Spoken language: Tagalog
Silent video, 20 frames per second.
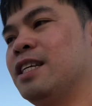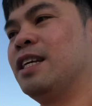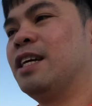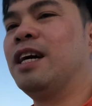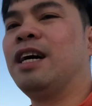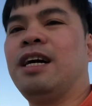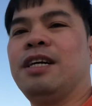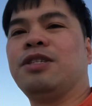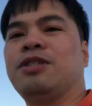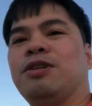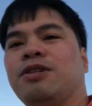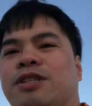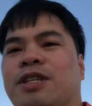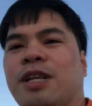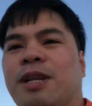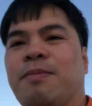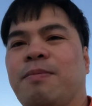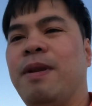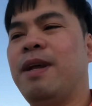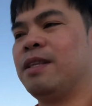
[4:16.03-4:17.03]
Naka short
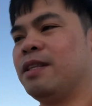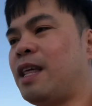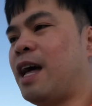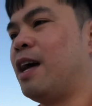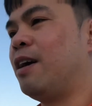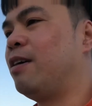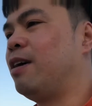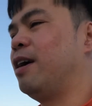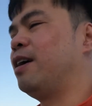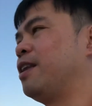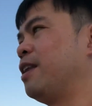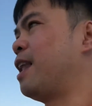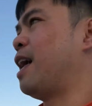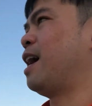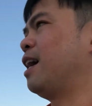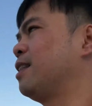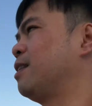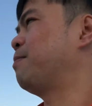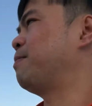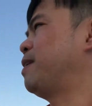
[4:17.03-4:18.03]
sleeve lang tayo ngayon.
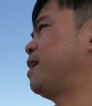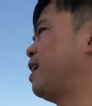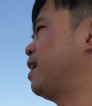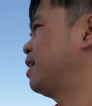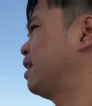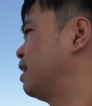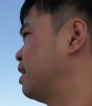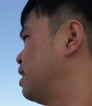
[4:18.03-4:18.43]
Nakita pa natin